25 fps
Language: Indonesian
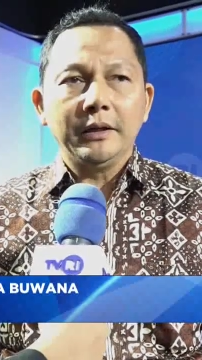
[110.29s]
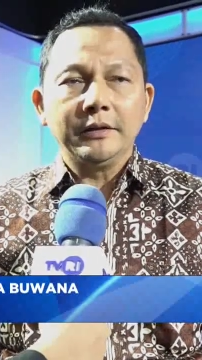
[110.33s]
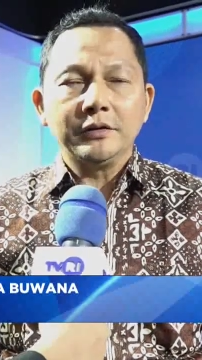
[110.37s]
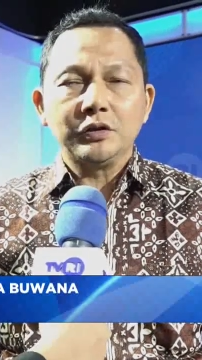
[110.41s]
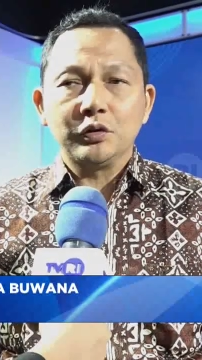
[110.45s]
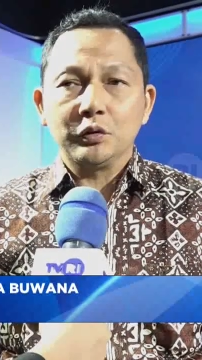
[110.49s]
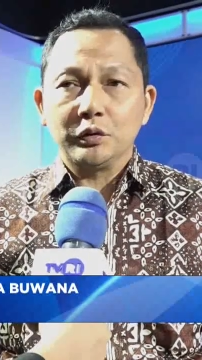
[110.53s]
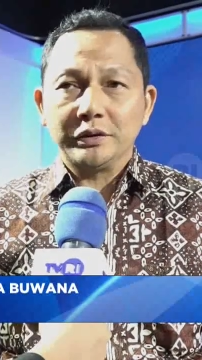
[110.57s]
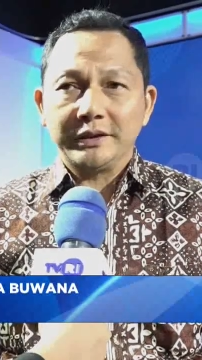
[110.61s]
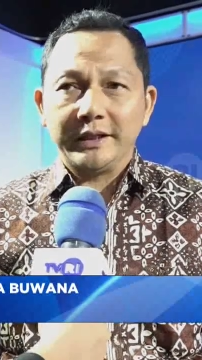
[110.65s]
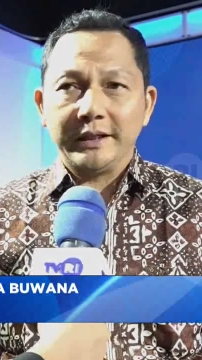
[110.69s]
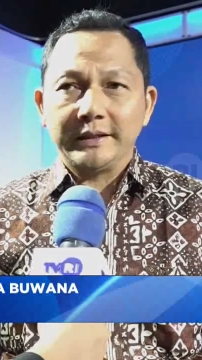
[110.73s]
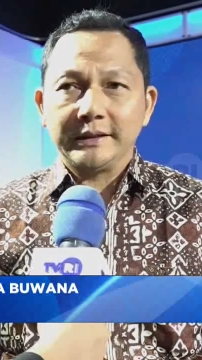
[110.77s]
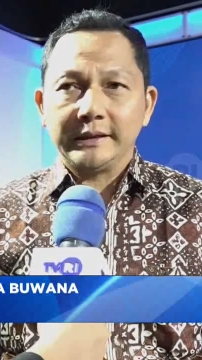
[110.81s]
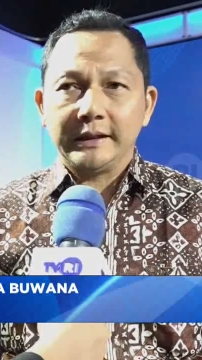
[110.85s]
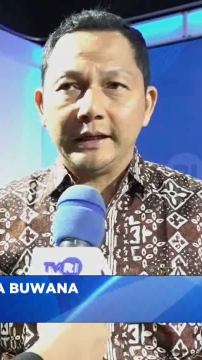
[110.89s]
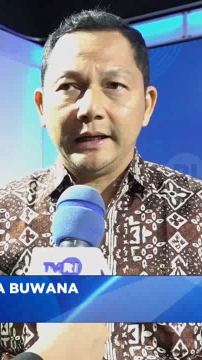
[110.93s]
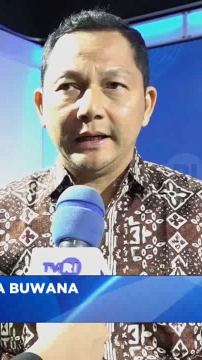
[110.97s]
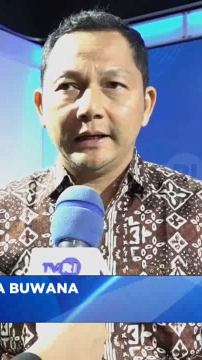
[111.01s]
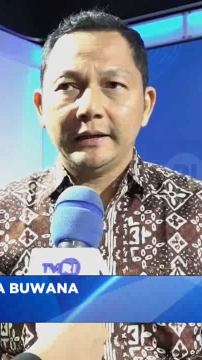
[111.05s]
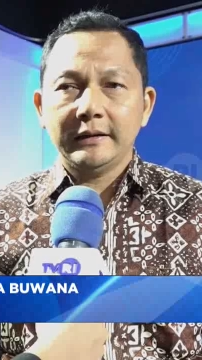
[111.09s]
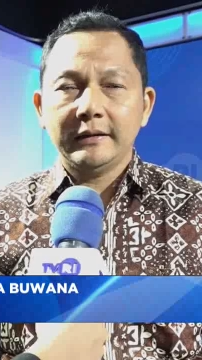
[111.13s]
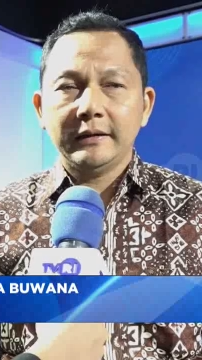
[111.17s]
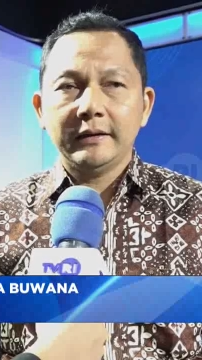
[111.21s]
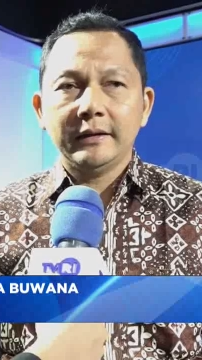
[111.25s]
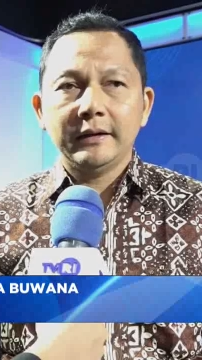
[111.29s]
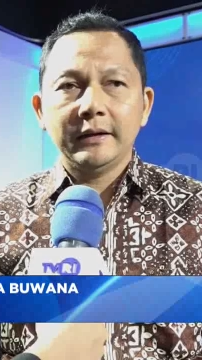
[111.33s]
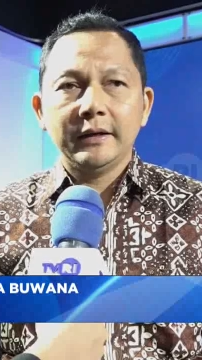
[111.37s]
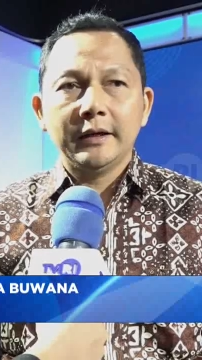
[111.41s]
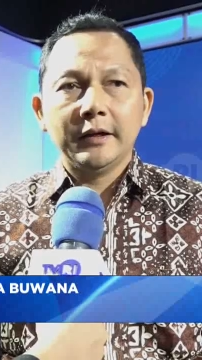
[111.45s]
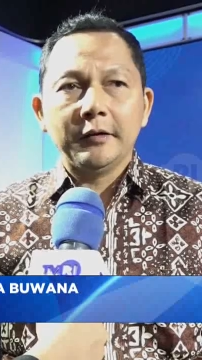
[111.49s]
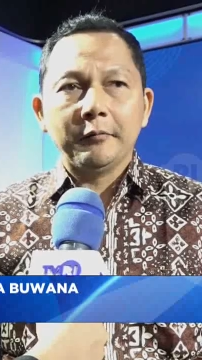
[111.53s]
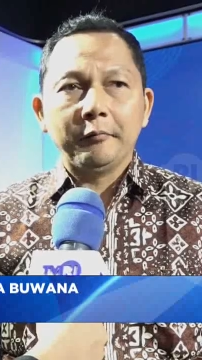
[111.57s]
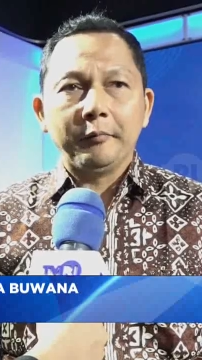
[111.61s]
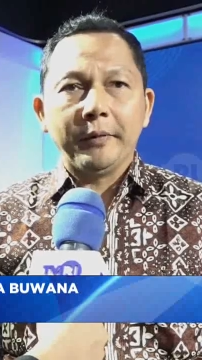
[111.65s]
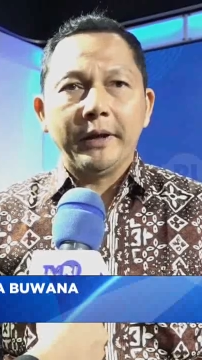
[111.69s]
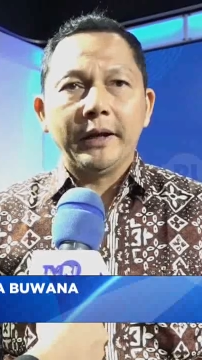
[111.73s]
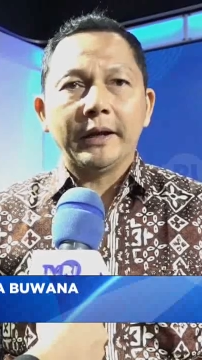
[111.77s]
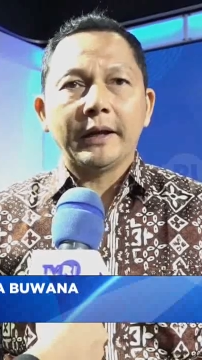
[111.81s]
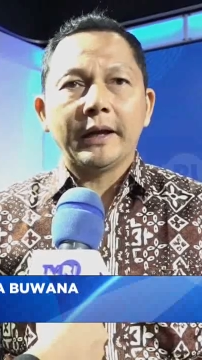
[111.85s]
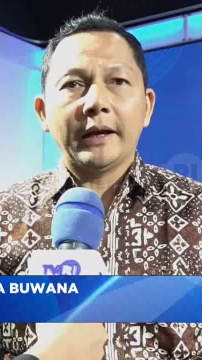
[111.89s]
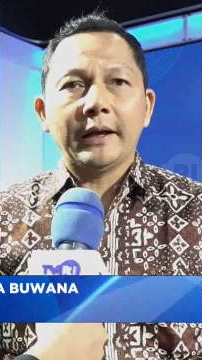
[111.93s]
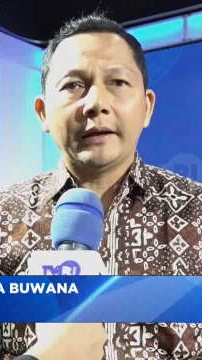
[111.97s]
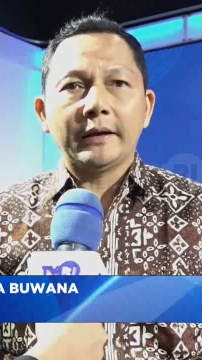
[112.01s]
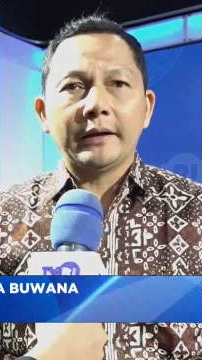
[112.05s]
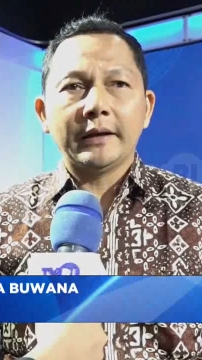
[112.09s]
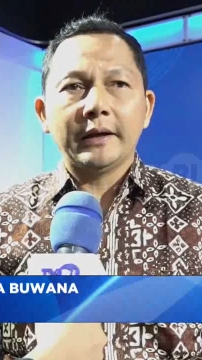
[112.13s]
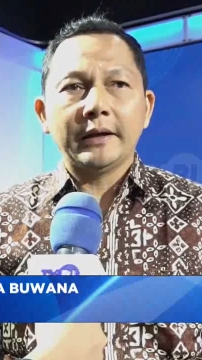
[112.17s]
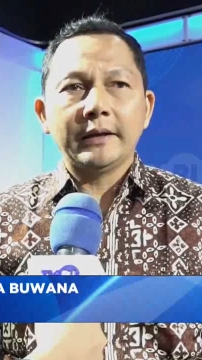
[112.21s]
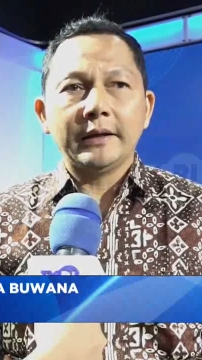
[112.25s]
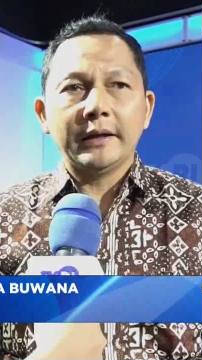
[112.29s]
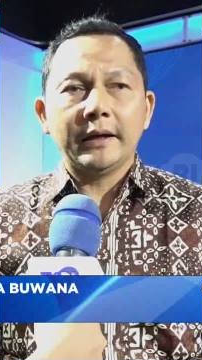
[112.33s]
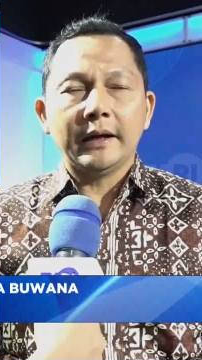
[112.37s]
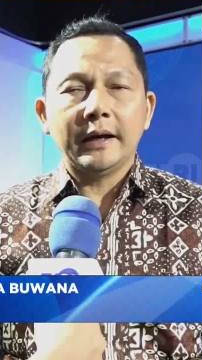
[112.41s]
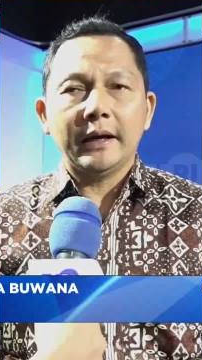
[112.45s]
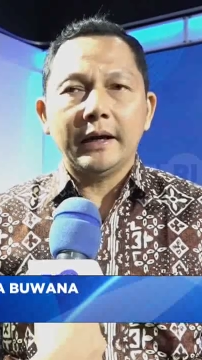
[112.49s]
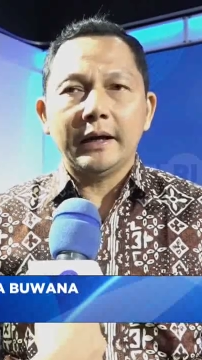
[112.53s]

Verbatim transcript: mensukseskan pilkada